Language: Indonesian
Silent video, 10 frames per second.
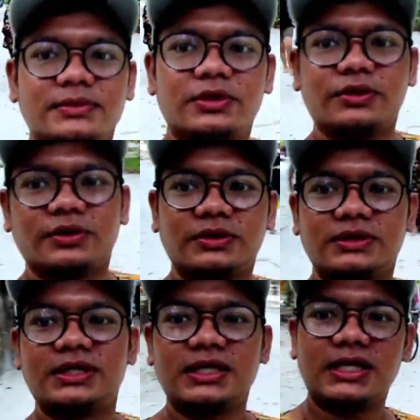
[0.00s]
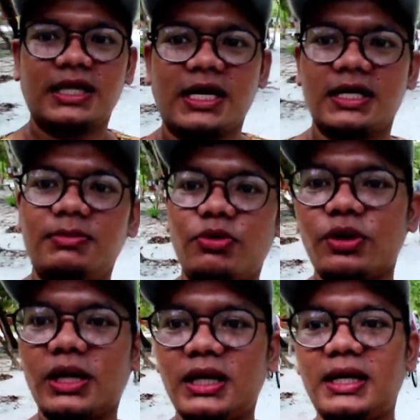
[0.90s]
Tuh, jadi kita lagi
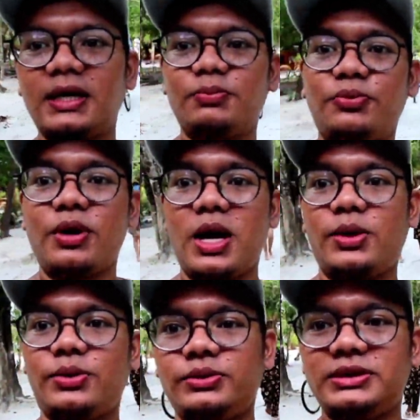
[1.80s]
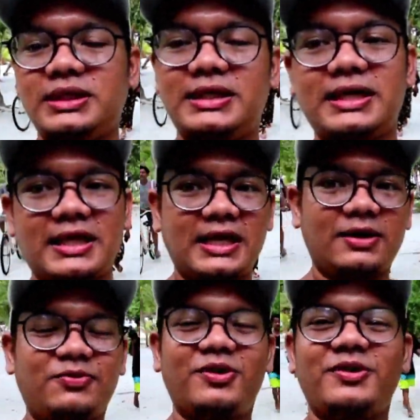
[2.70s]
mau kelilingin pulau, jadi kita
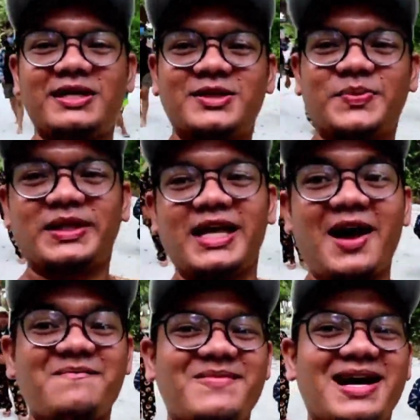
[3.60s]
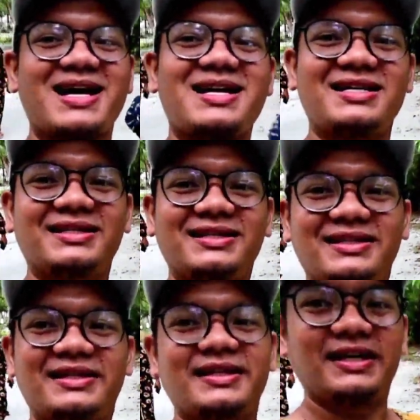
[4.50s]
lihat pulaunya seperti apa.
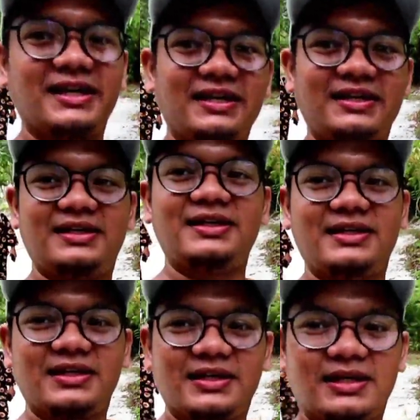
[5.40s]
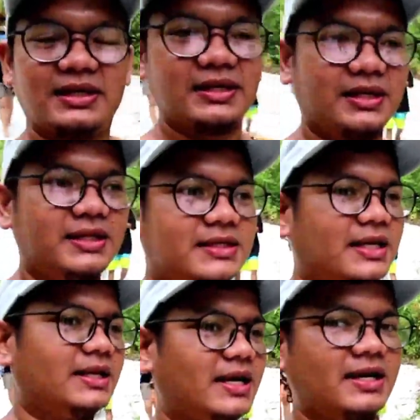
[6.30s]
Ya. Ini kita
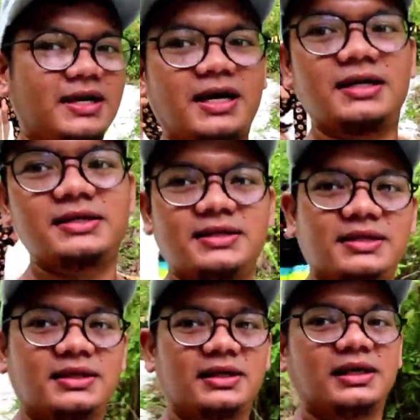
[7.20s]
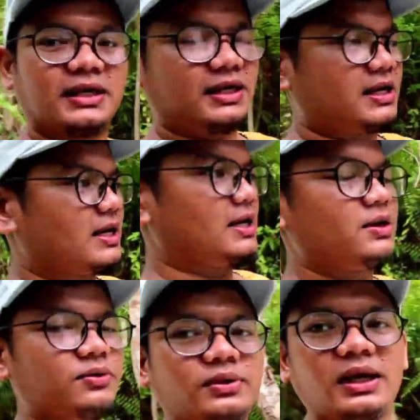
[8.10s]
jalan kaki, guys. Kiri kanan
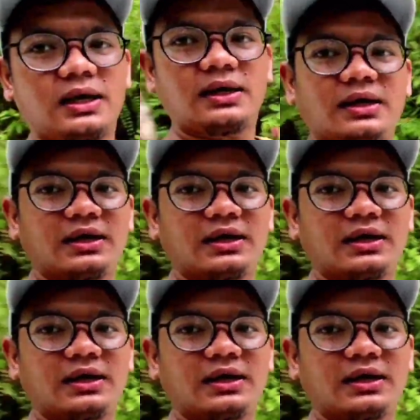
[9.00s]
ini hutan.